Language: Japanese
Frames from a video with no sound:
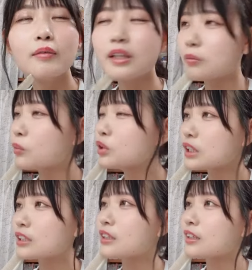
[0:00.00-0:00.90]
ミキも
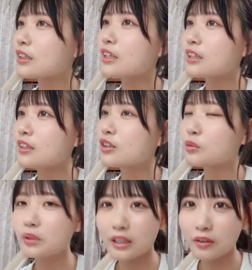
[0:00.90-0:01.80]
しかして寝てない?」
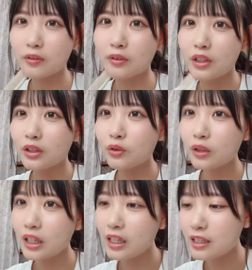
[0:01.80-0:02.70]
と思うんだけど
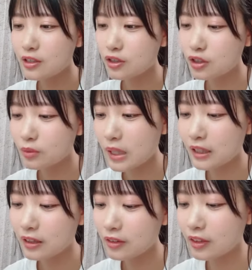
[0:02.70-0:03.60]
時計一周
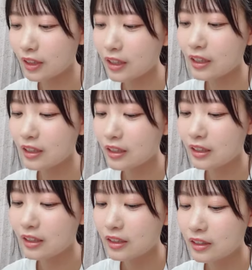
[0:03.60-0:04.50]
回ってるから「
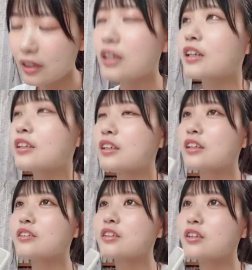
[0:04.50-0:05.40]
あっ
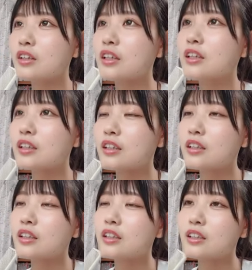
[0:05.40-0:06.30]
てなるんだよね。
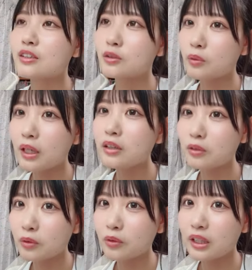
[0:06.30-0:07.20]
そうわか
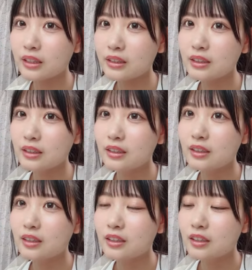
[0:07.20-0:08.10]
るこの感じ
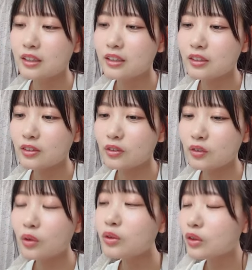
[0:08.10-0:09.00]
そ
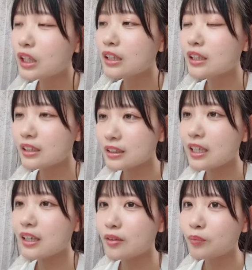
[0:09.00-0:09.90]
の本当だったら
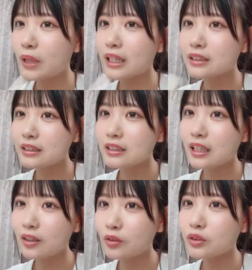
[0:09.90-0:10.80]
さ、まあ、8時
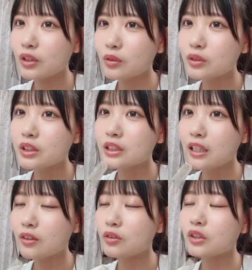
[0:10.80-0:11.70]
間後とか6時
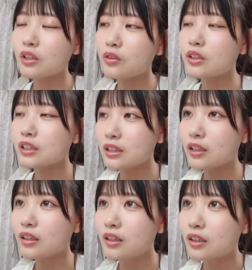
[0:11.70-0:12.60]
間後とかに、起きて
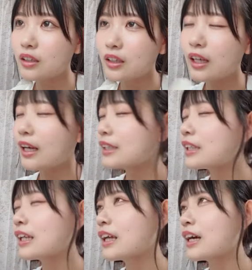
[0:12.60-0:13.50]
さ「ああ
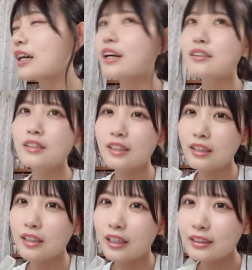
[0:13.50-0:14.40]
朝だ明る
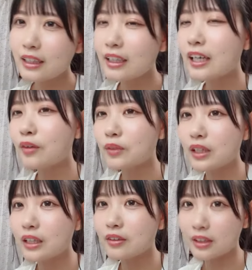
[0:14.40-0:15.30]
い朝日や」み
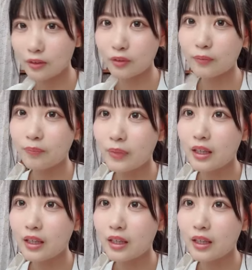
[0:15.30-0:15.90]
たいになるけど